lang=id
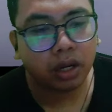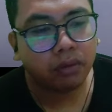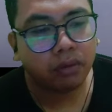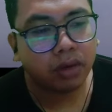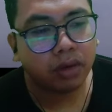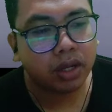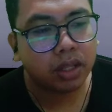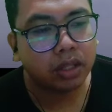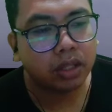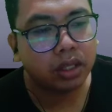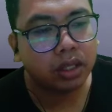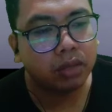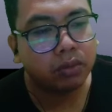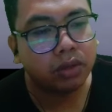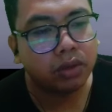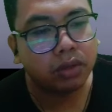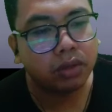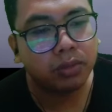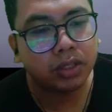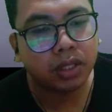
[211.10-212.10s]
riwayat nih
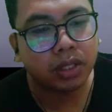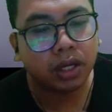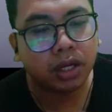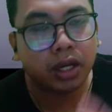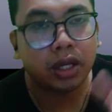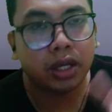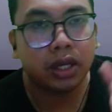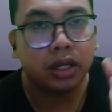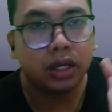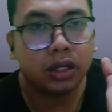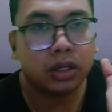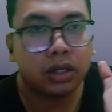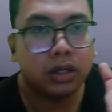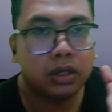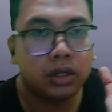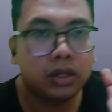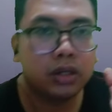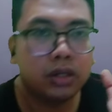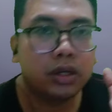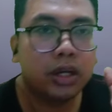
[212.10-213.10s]
mungkin bisa kayak
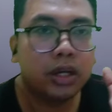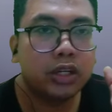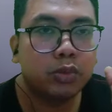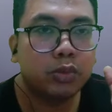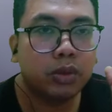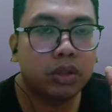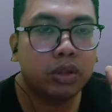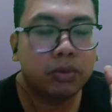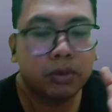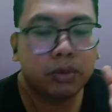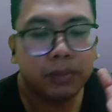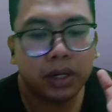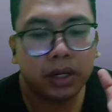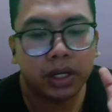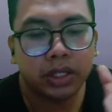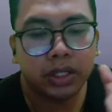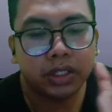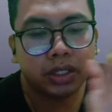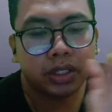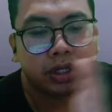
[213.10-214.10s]
uh, kayak seperti
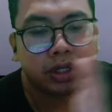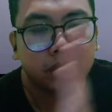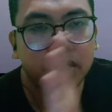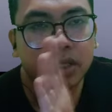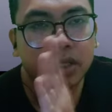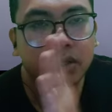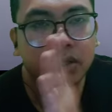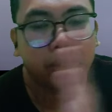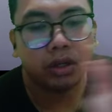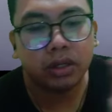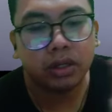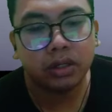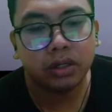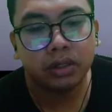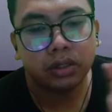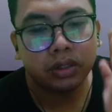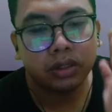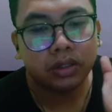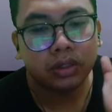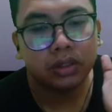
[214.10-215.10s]
Mobile Legend gitu ya
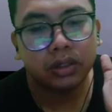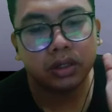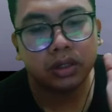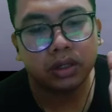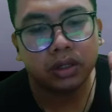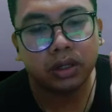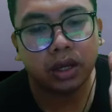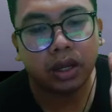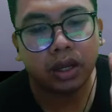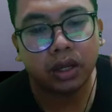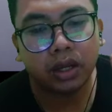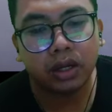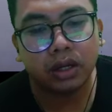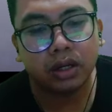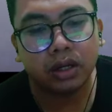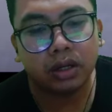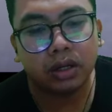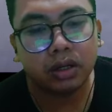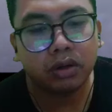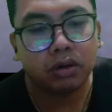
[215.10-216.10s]

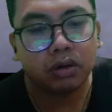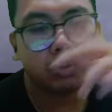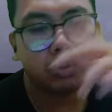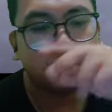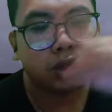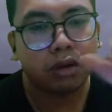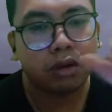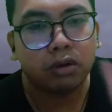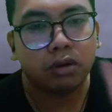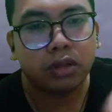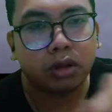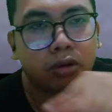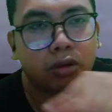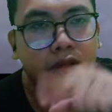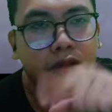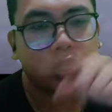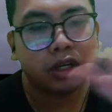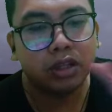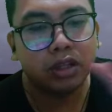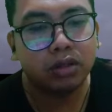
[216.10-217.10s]
kayak
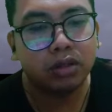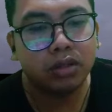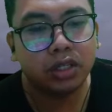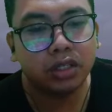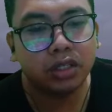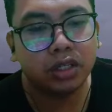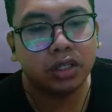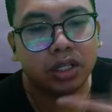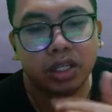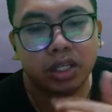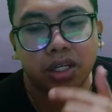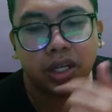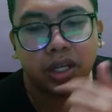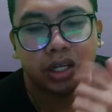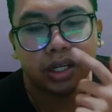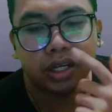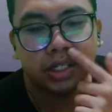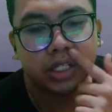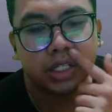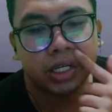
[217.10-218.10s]
kotak-kotak-kotak itu jejer tinggal
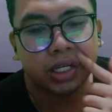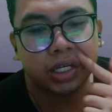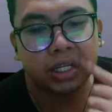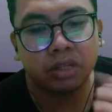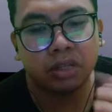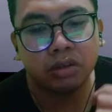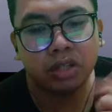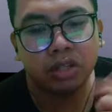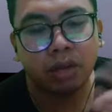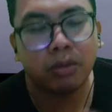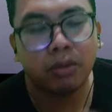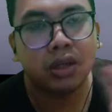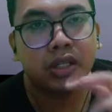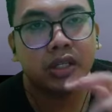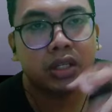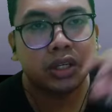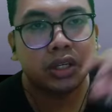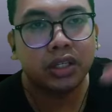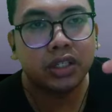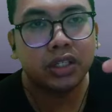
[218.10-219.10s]
geser gitu sama
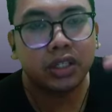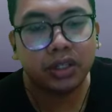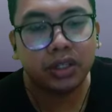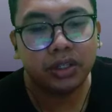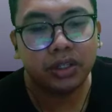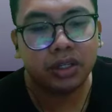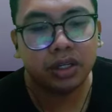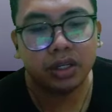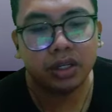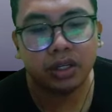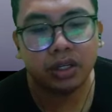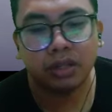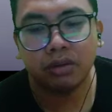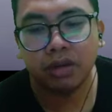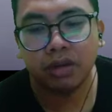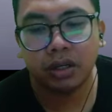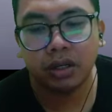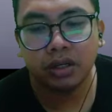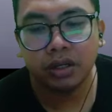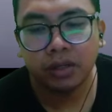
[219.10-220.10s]
skin-skinnya gitu
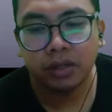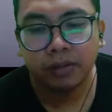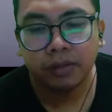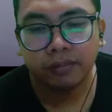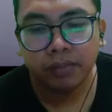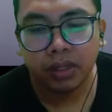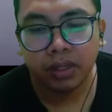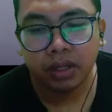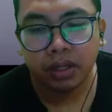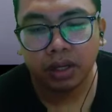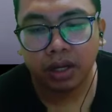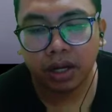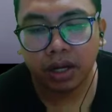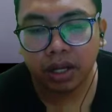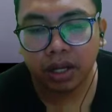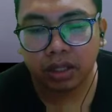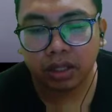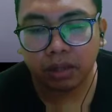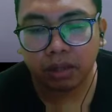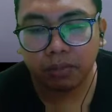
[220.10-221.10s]
kan
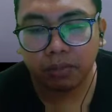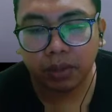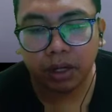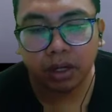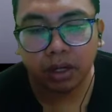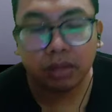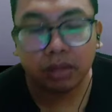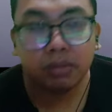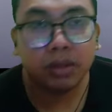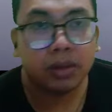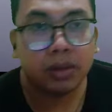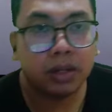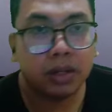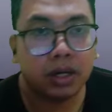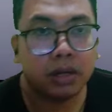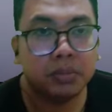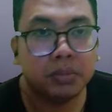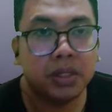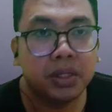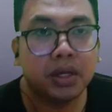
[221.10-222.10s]
kelihatan banget biar
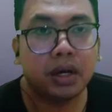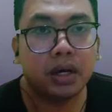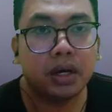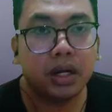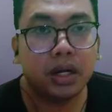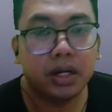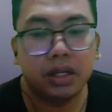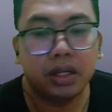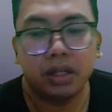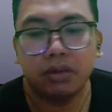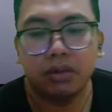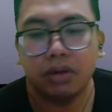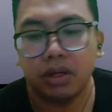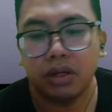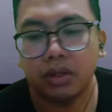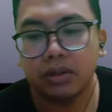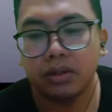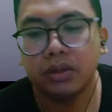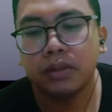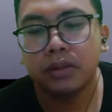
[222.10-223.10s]
lebih keren gitu
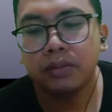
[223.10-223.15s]
kan